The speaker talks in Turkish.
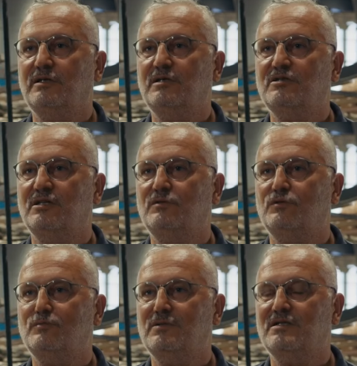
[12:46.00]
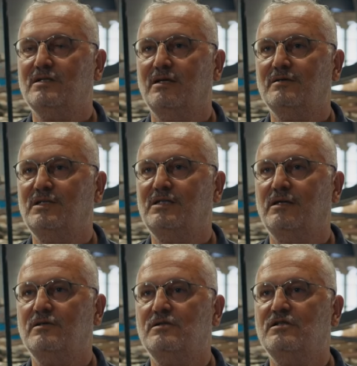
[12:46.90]
iki şeyi düşünmeniz lazım. Bir
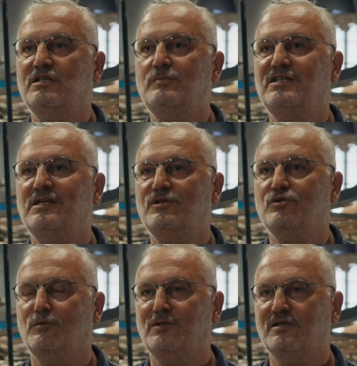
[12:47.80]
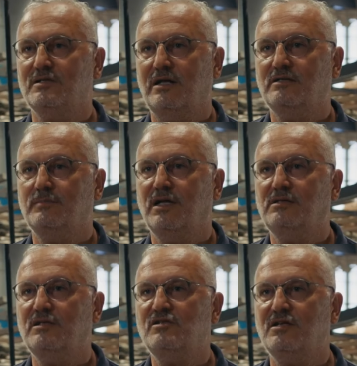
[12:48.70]
tanesi sizin iyi bir gemici olmanız lazım.
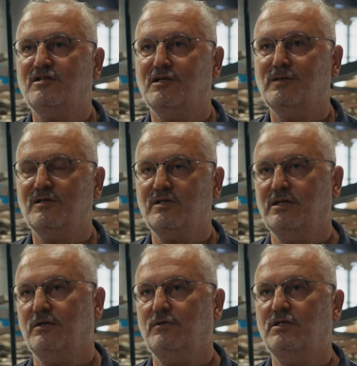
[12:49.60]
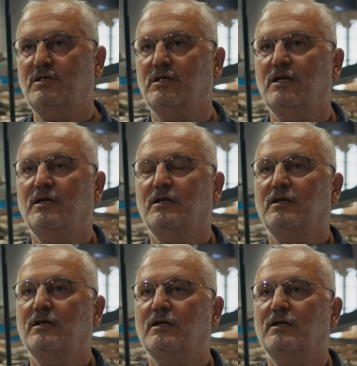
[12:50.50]
Yani denizde yaşamanız gerekiyor. İki,
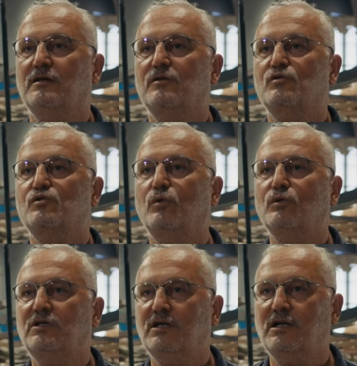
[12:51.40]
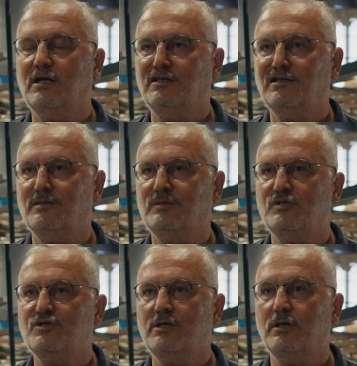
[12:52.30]
e, zorluklara
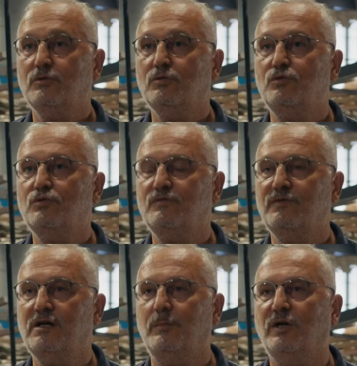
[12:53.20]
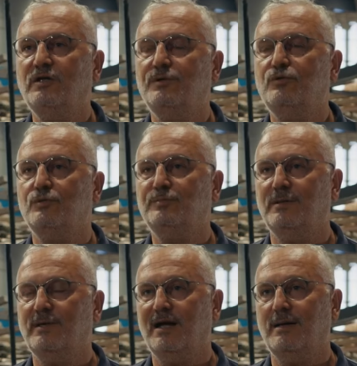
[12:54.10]
katlanabilecek küçük ve kapalı bir
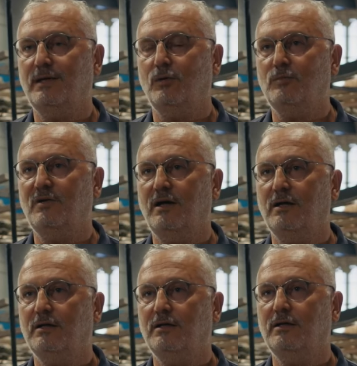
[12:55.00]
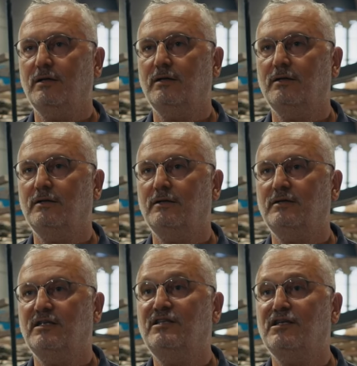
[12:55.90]
grupta beraber olma e,
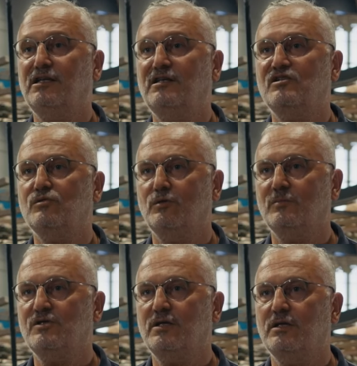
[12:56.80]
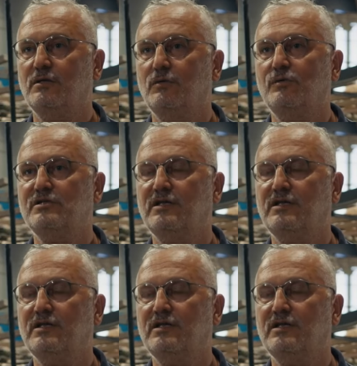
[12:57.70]
yeteneğinizin olması gerekiyor. O